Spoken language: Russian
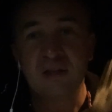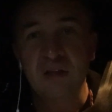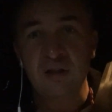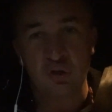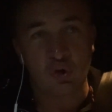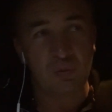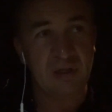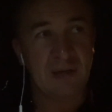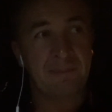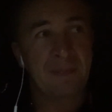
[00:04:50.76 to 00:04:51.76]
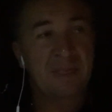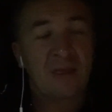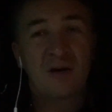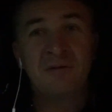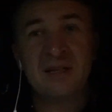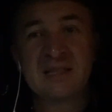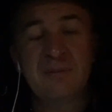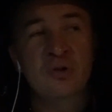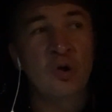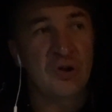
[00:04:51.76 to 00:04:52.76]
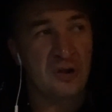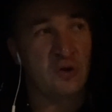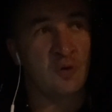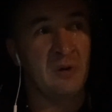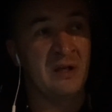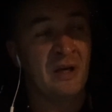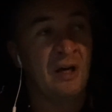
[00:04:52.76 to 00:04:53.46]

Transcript: тысяч рублей? 800 тысяч рублей.